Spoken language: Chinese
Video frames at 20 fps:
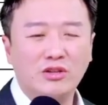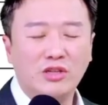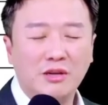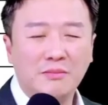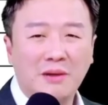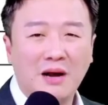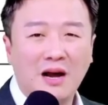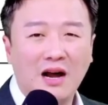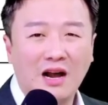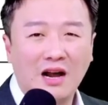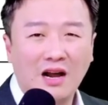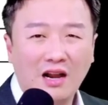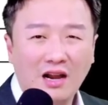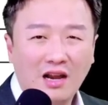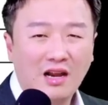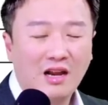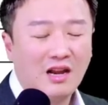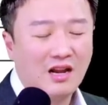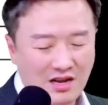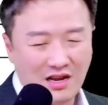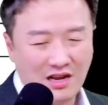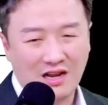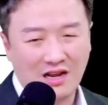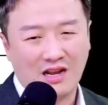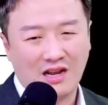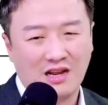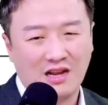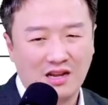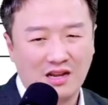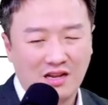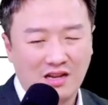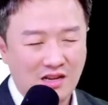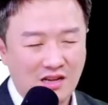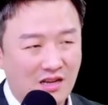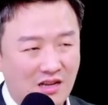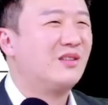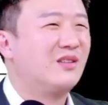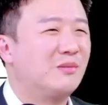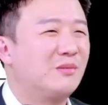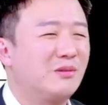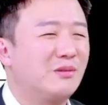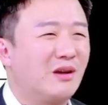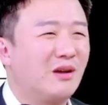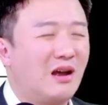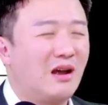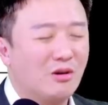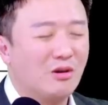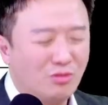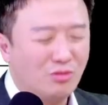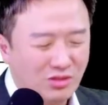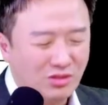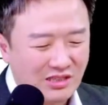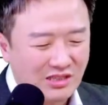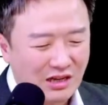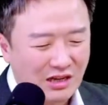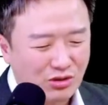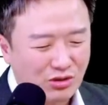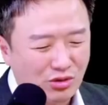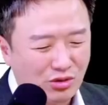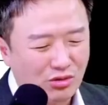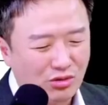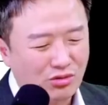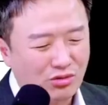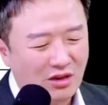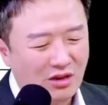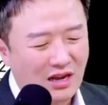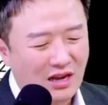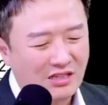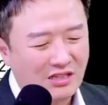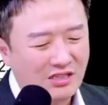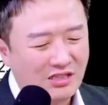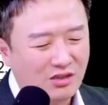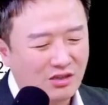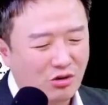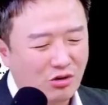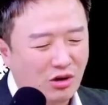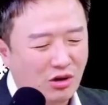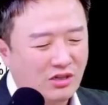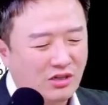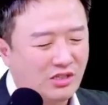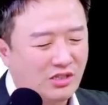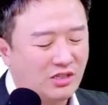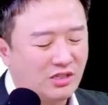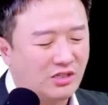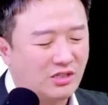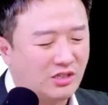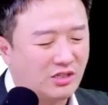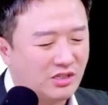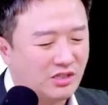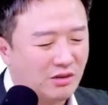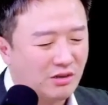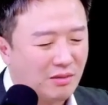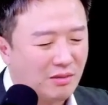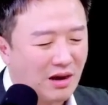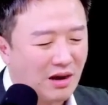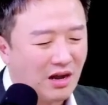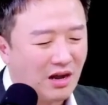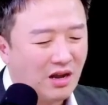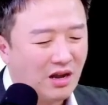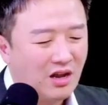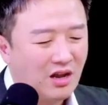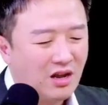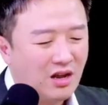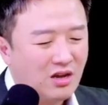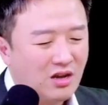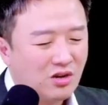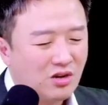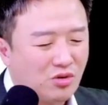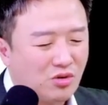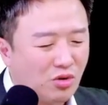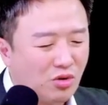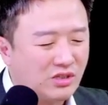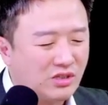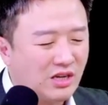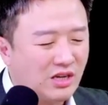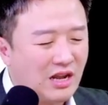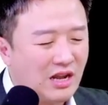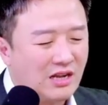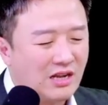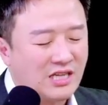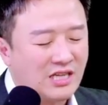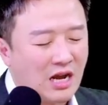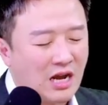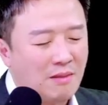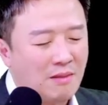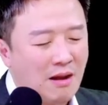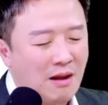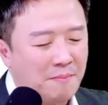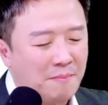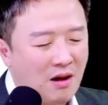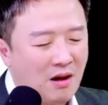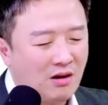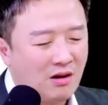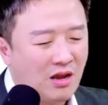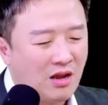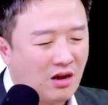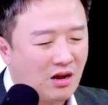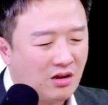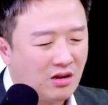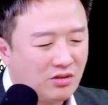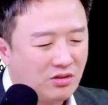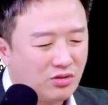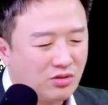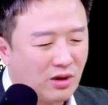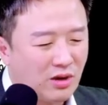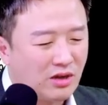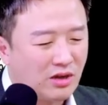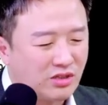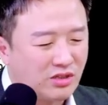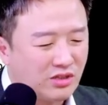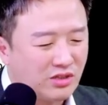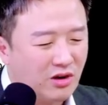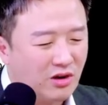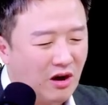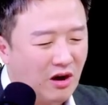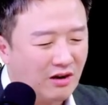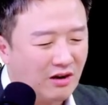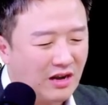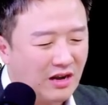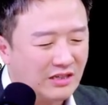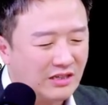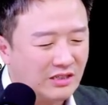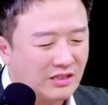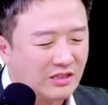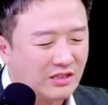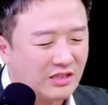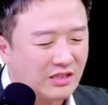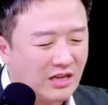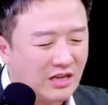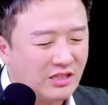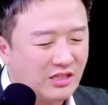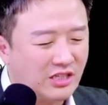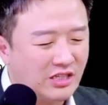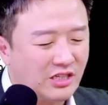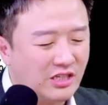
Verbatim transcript: 绿的吗？啊？对不对？屋子要做出来，赖清德就快四十了嘛？郭正亮加码爆料，做到十六号，赖清德三十